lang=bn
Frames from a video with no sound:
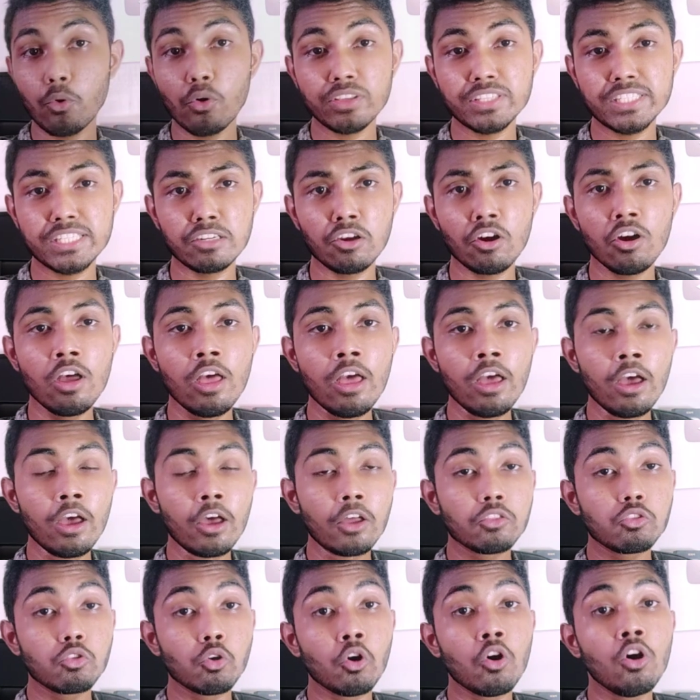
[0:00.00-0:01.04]
করেছিল
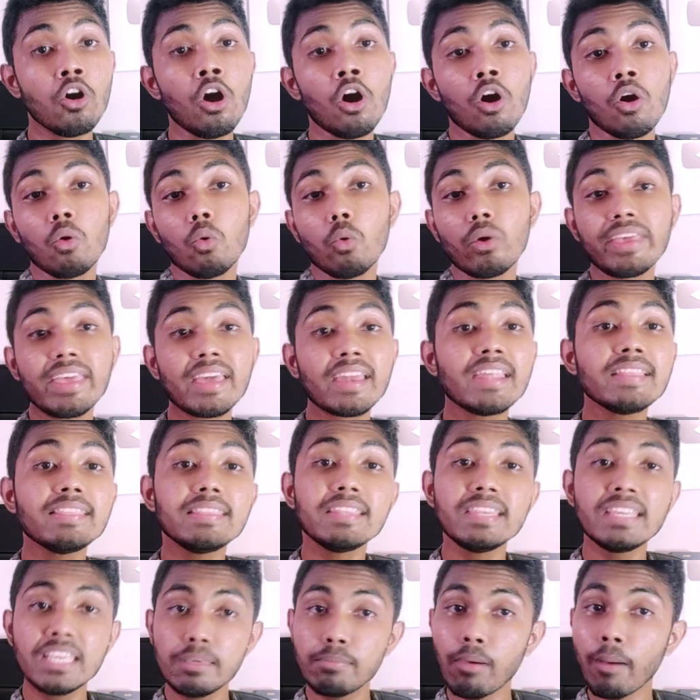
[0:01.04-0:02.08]
তো ওইখানে
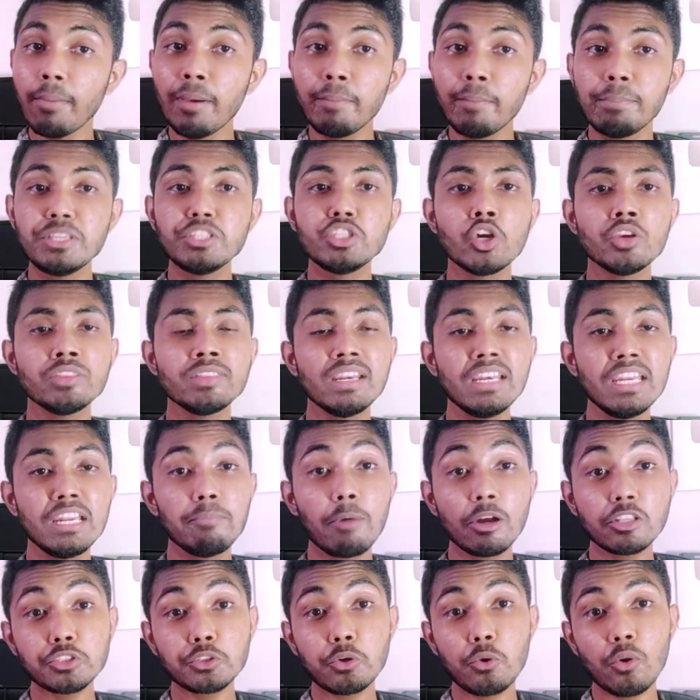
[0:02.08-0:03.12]
তিনি কিভাবে বিজয়ীদের
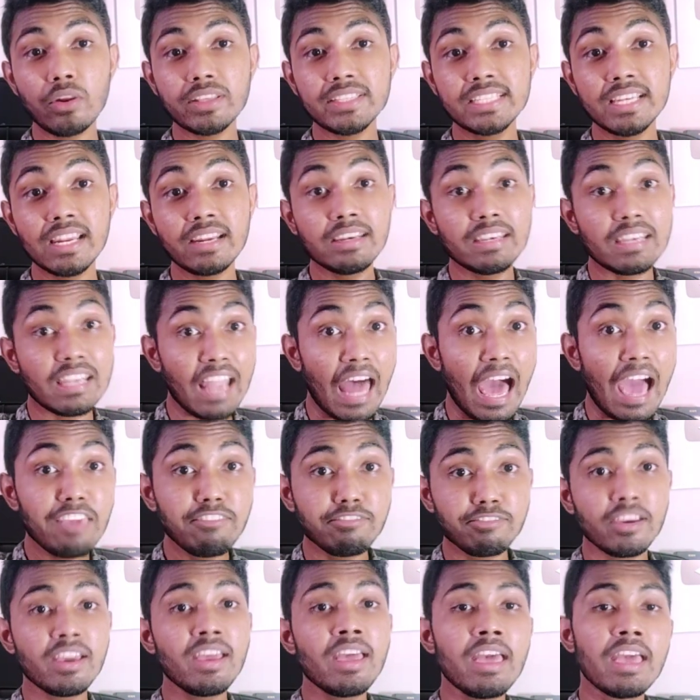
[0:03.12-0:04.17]
নির্বাচন করেছিলেন
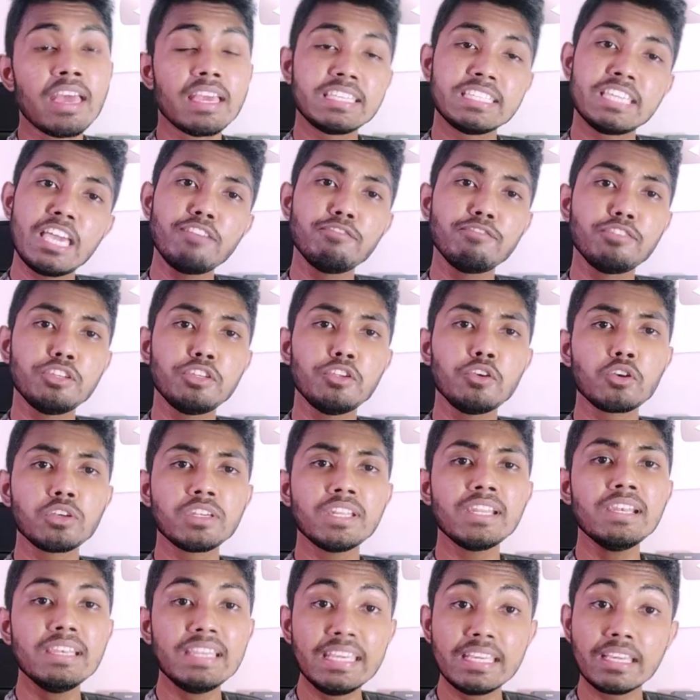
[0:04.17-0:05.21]
লাইভে সেই
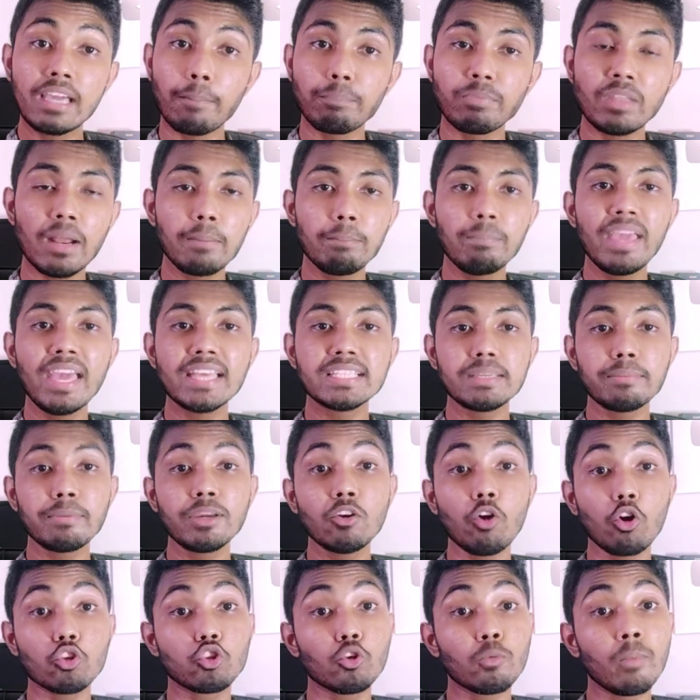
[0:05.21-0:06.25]
ভিডিওটির লিঙ্ক আপনারা পেয়ে যাবেন
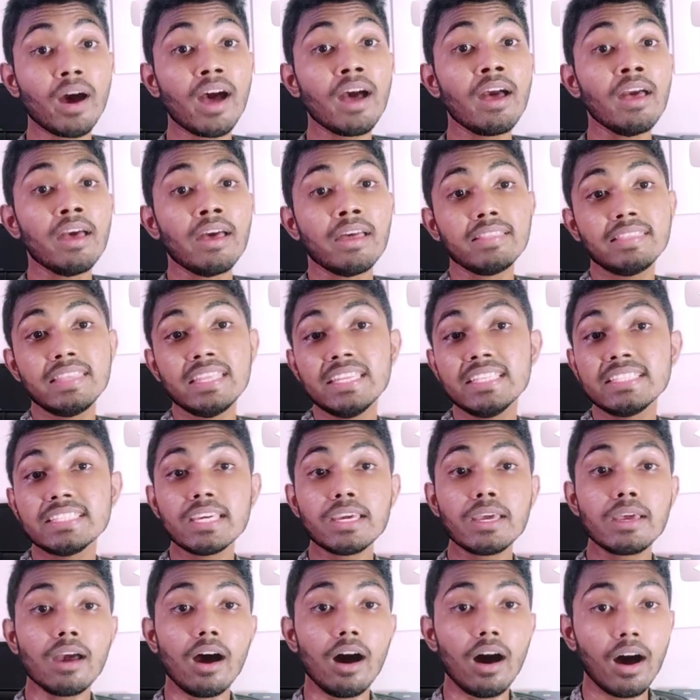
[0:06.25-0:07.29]
অথবা তিনি যে
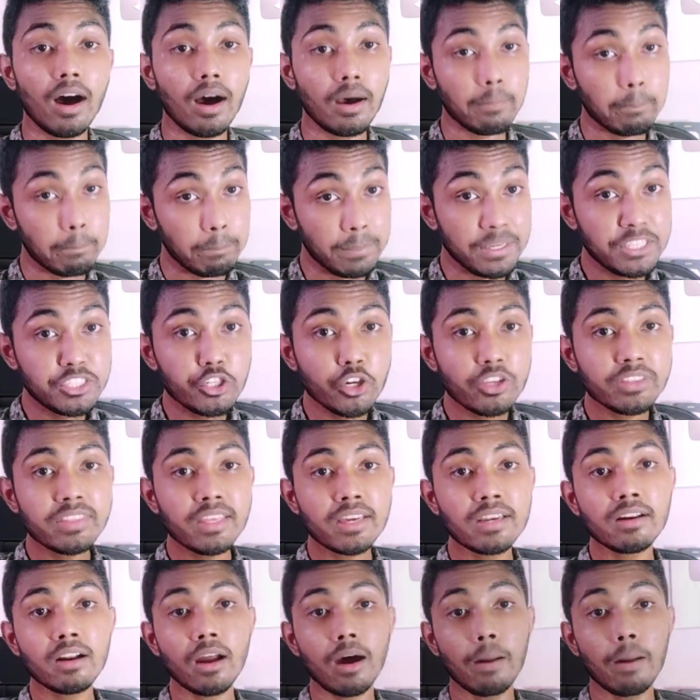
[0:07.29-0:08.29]
বিজয়ীদের